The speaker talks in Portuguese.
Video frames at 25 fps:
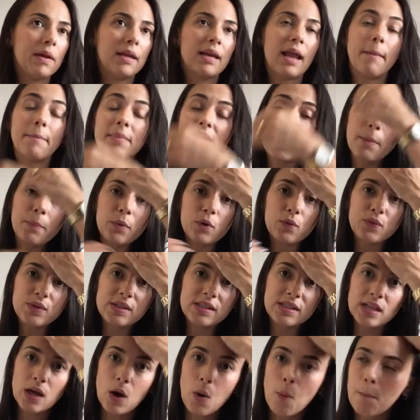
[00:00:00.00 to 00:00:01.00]
Na minha
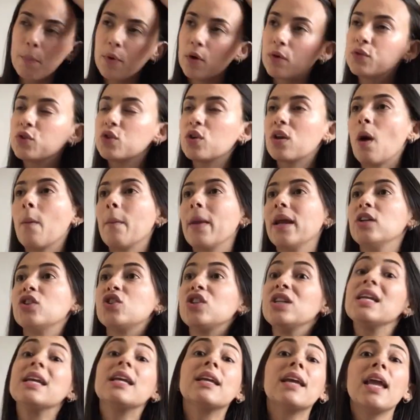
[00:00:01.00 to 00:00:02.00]
profissão,
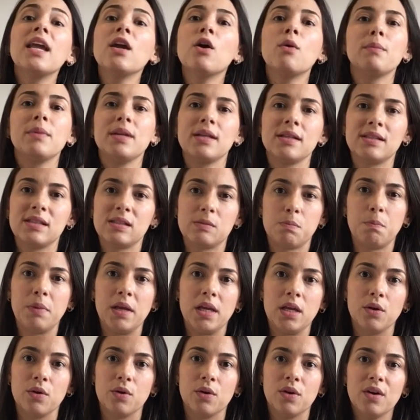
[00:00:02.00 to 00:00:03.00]
profissionalmente, em quem eu me
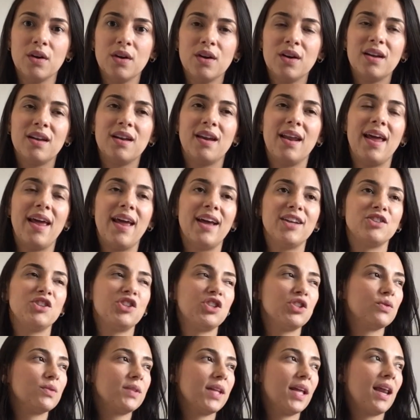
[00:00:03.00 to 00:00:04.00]
inspiro. Né? A
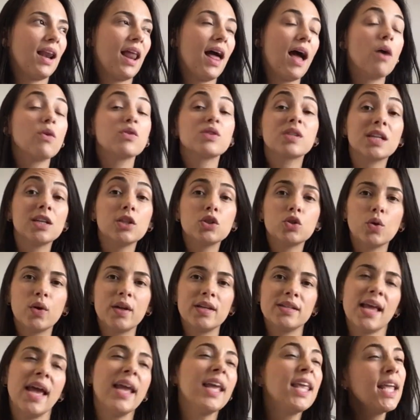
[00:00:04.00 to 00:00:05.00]
gente não tem lá os
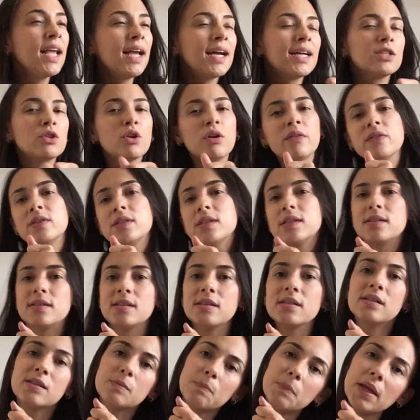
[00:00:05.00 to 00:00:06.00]
cantores. Ai, que cantor você se
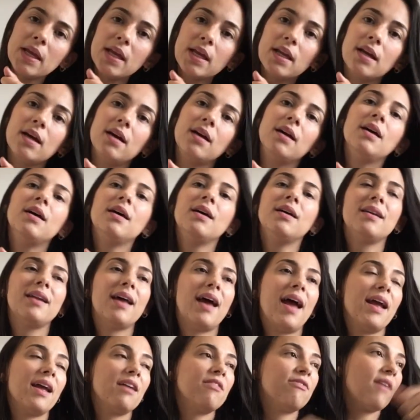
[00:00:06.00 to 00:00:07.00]
inspira?
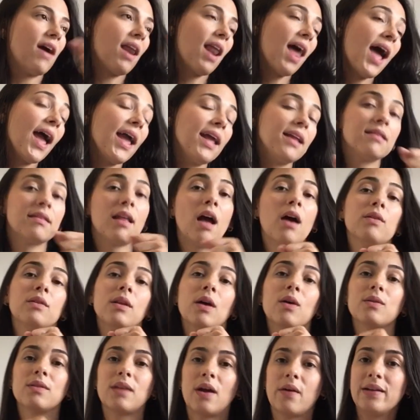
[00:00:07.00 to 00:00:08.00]
Aí fala, ah, em tal,
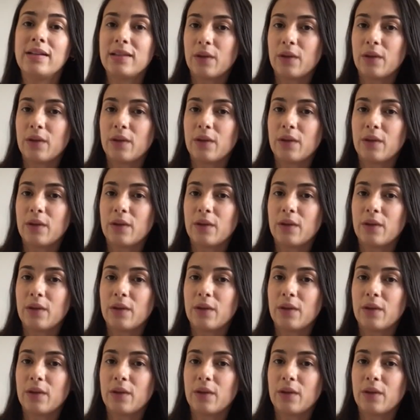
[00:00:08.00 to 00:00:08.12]
tal, tal.